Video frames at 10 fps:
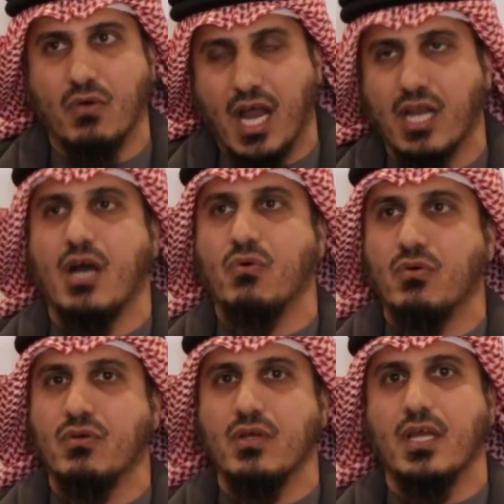
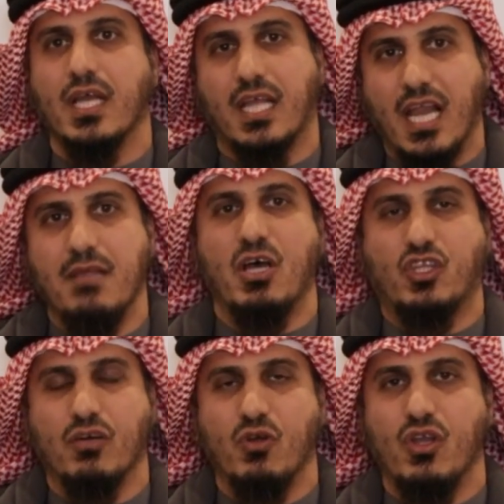وألقوا
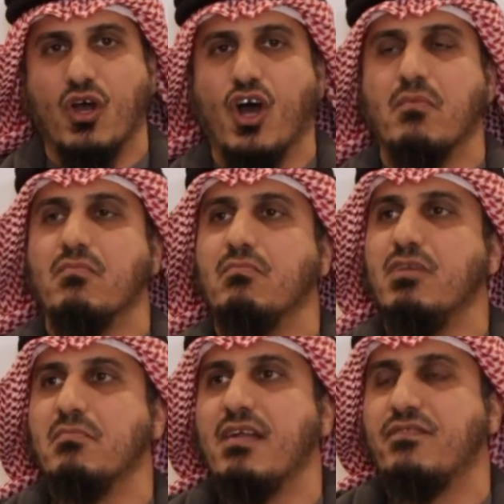كلمتهم اليوم
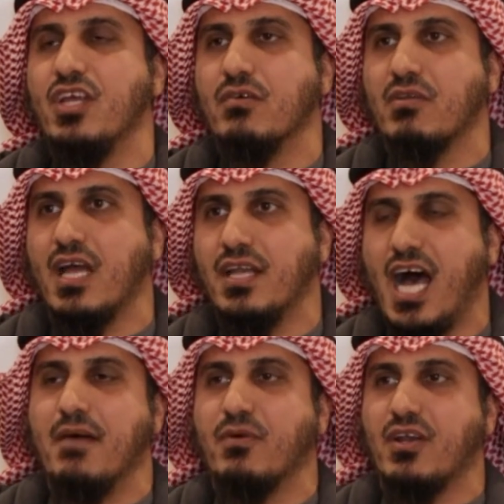بمن فيهم
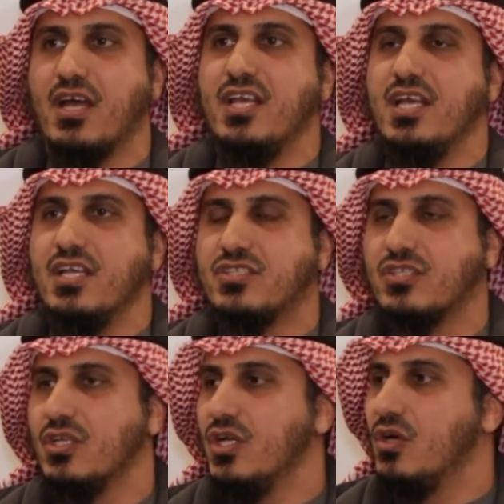نائب
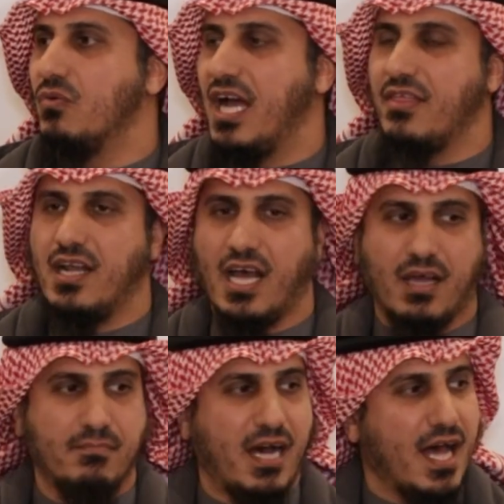الرئيس وأيضا الأخ
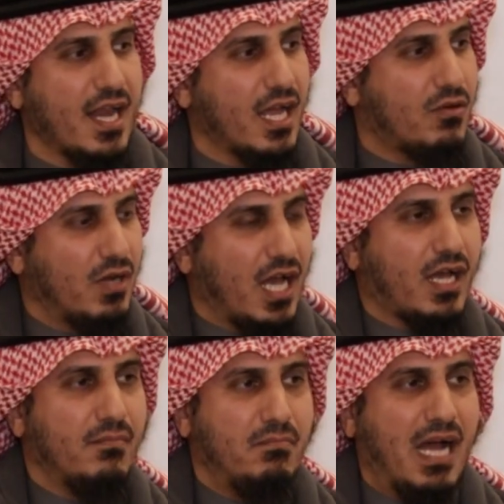مبارك
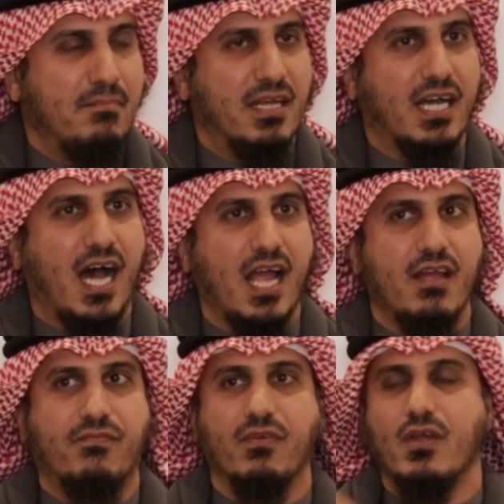والأخ محمد هايف